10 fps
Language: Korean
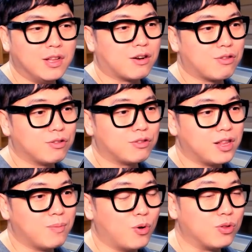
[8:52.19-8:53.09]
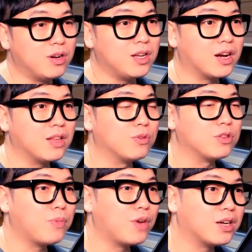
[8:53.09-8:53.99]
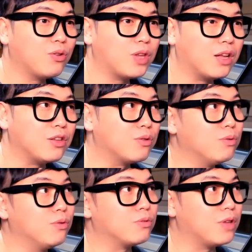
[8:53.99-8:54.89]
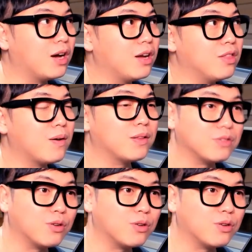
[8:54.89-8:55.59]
그래서 여튼간에 뭐 오늘 이야기는 뭐 특별한 건 아니고 내가 옛날 에 왔던 그